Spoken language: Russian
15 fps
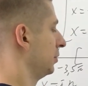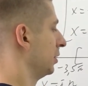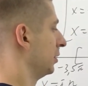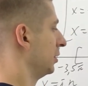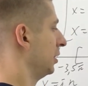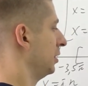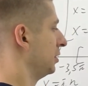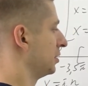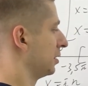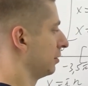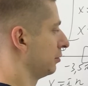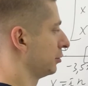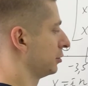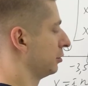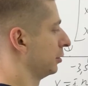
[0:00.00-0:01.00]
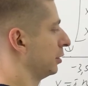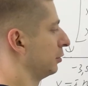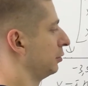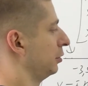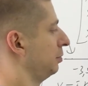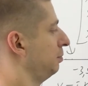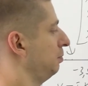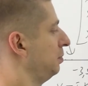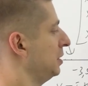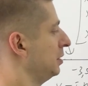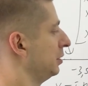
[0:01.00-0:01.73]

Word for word: тогда x равно что такое пи